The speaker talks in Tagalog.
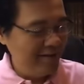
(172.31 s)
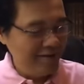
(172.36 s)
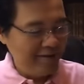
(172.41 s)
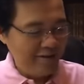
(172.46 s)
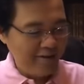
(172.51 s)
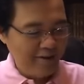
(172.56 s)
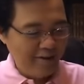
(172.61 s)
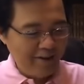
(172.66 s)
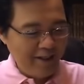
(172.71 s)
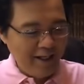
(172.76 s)

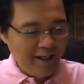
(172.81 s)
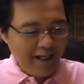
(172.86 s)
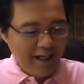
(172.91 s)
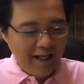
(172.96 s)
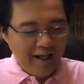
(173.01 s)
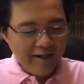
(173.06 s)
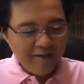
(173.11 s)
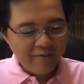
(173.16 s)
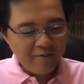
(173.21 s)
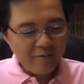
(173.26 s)
So yan na,
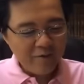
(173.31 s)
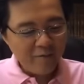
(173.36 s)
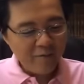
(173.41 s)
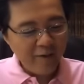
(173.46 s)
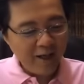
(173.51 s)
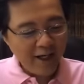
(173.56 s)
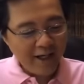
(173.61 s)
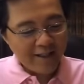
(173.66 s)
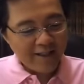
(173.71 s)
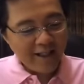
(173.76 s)
ah, yung
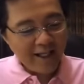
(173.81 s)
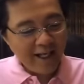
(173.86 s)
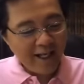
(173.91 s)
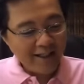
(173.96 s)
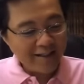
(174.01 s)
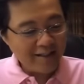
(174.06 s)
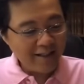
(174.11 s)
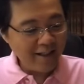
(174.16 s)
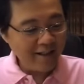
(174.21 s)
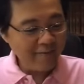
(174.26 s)
mga
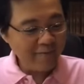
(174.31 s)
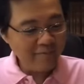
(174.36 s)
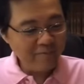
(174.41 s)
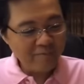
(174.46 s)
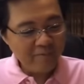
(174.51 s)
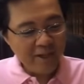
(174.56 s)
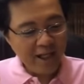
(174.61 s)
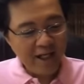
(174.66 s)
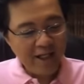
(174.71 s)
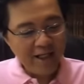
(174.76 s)
kadalasang
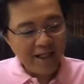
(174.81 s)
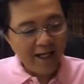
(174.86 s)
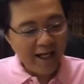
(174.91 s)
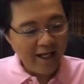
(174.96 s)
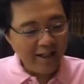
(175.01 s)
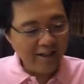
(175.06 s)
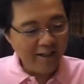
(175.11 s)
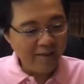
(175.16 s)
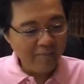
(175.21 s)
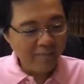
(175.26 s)

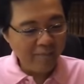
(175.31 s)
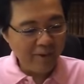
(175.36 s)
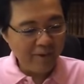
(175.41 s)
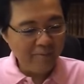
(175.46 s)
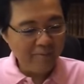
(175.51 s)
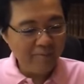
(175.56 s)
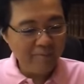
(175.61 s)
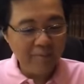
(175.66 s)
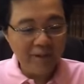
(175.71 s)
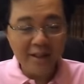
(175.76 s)
dahilan ng
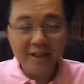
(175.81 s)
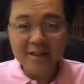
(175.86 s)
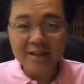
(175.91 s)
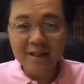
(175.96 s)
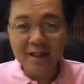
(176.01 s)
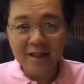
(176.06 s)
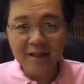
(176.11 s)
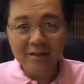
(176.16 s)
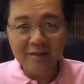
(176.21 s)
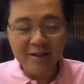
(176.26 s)
pagbilis
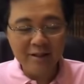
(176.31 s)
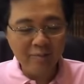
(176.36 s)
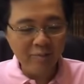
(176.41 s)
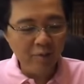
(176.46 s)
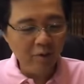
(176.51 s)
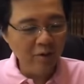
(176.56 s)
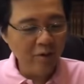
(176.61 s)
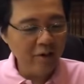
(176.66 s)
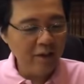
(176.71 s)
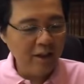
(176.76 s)
ng
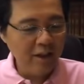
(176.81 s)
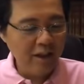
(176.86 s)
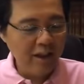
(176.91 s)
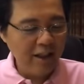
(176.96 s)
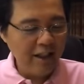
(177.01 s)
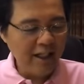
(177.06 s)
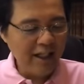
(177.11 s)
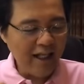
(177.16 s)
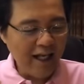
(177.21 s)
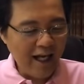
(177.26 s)
tibok,
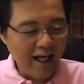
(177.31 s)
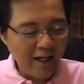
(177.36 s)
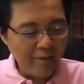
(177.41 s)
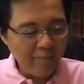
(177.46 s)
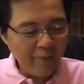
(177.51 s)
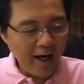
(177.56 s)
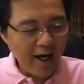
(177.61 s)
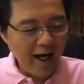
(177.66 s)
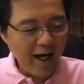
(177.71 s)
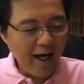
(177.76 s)

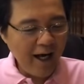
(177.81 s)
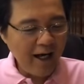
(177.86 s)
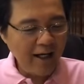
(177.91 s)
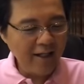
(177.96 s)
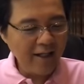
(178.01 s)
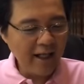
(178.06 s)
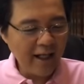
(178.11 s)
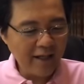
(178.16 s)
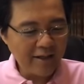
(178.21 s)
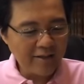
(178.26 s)

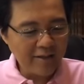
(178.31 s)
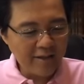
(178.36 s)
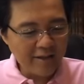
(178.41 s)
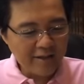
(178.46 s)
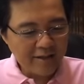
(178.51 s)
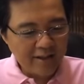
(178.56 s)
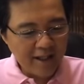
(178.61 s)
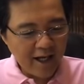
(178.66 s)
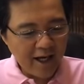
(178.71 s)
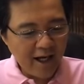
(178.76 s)
kinakabahan,
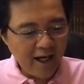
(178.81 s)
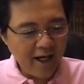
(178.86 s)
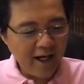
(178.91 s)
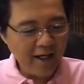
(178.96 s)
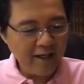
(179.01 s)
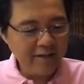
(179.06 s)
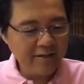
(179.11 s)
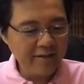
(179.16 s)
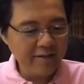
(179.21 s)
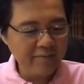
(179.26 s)

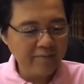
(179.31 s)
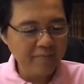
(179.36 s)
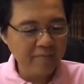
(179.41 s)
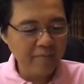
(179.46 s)
exercise,